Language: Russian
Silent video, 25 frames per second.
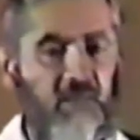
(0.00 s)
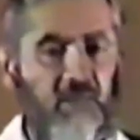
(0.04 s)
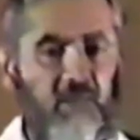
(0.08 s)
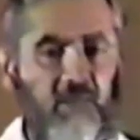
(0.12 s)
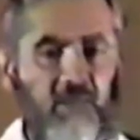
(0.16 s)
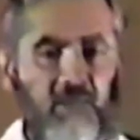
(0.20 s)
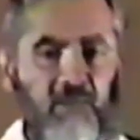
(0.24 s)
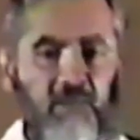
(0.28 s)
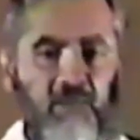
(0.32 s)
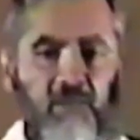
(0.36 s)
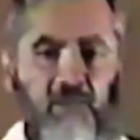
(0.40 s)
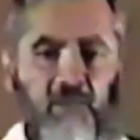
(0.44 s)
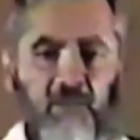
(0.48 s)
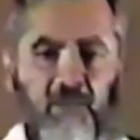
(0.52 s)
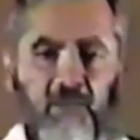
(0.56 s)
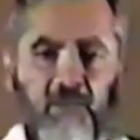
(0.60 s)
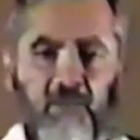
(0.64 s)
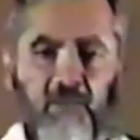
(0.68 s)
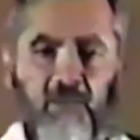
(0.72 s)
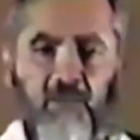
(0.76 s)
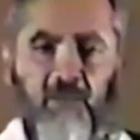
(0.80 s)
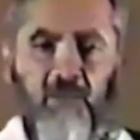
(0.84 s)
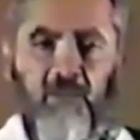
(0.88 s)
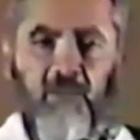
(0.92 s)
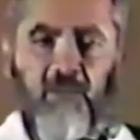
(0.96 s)
демократия
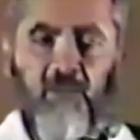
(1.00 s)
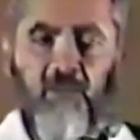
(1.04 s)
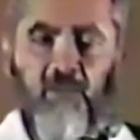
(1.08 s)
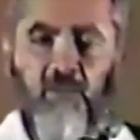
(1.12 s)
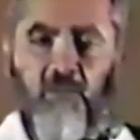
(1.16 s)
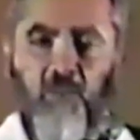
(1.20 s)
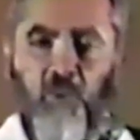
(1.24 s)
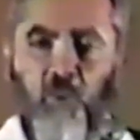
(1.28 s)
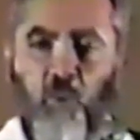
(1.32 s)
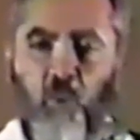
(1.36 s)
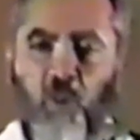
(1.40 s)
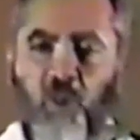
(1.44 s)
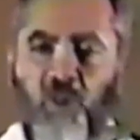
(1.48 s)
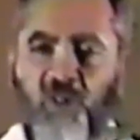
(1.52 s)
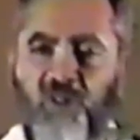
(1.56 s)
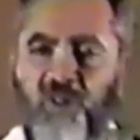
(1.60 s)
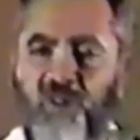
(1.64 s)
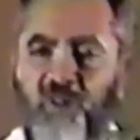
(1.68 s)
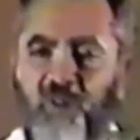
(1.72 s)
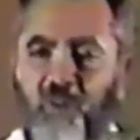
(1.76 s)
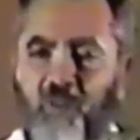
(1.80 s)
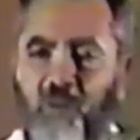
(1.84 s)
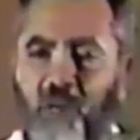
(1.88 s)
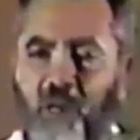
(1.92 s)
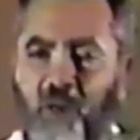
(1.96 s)
не допускает
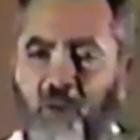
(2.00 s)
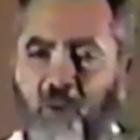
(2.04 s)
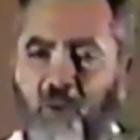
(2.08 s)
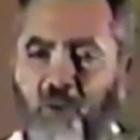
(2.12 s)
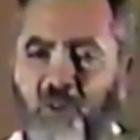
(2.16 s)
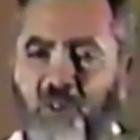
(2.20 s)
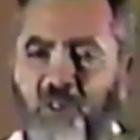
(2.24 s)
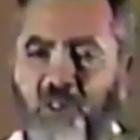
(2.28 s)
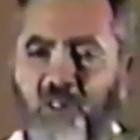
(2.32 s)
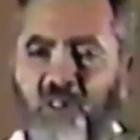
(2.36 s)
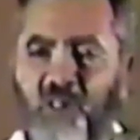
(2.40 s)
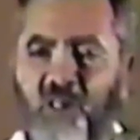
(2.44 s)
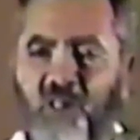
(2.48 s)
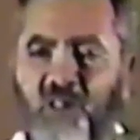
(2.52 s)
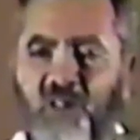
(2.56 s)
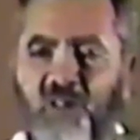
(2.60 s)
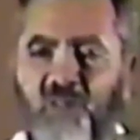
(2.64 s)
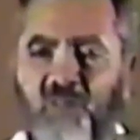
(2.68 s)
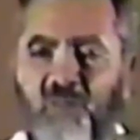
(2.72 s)
подобные разговоры.